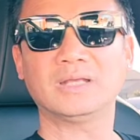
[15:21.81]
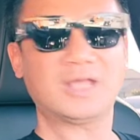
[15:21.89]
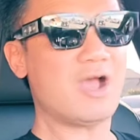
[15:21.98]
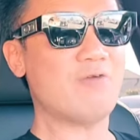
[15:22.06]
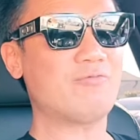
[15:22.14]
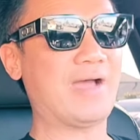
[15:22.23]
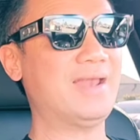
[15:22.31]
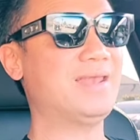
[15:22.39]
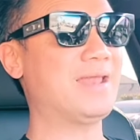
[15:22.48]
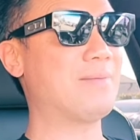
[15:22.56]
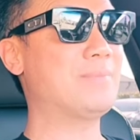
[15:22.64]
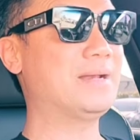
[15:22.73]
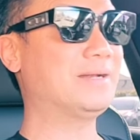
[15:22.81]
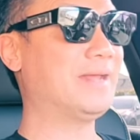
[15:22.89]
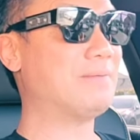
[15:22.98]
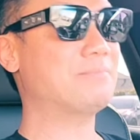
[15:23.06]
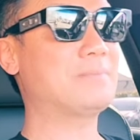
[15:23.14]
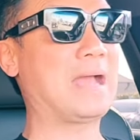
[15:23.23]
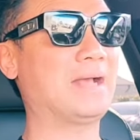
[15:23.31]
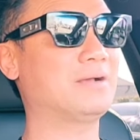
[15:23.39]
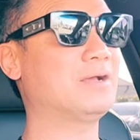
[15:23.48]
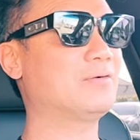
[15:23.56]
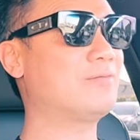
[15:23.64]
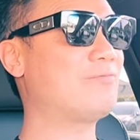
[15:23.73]
chứ không phải là mình ghét bà hằng
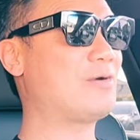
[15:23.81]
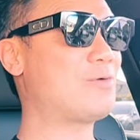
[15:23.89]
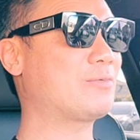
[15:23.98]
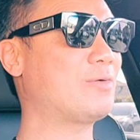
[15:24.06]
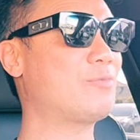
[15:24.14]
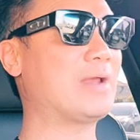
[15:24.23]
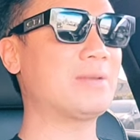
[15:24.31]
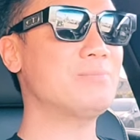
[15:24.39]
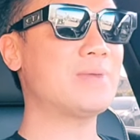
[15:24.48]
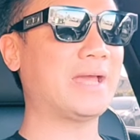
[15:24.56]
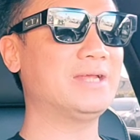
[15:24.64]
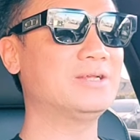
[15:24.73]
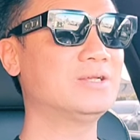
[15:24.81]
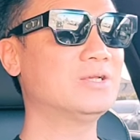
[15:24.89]
quan, quan, quan điểm này